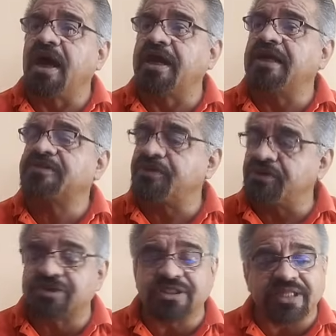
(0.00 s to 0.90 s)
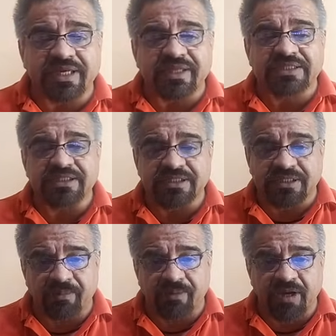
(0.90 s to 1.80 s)
¿acaso no si te quedas sin
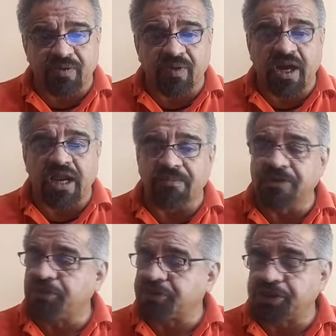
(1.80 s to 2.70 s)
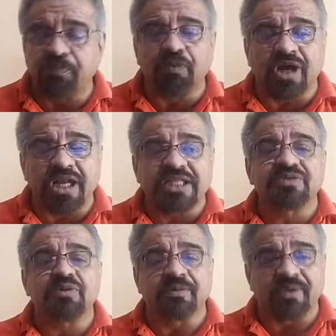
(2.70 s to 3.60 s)
trabajo, al mismo tiempo ganas
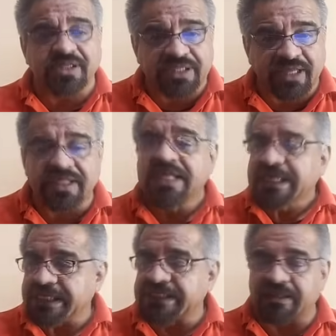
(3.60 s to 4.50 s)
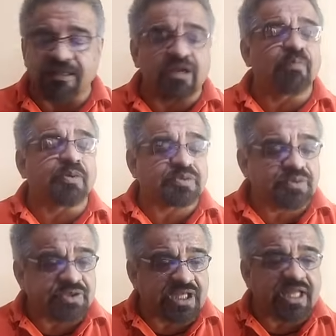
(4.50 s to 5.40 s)
tu libertad y te da la
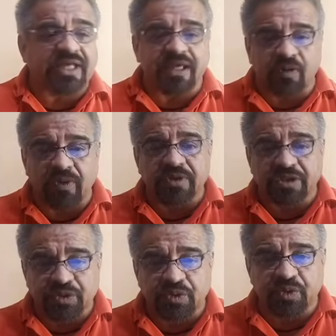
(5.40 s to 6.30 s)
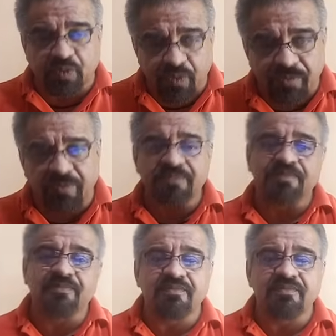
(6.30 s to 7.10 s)
oportunidad a que encuentres otro nuevo?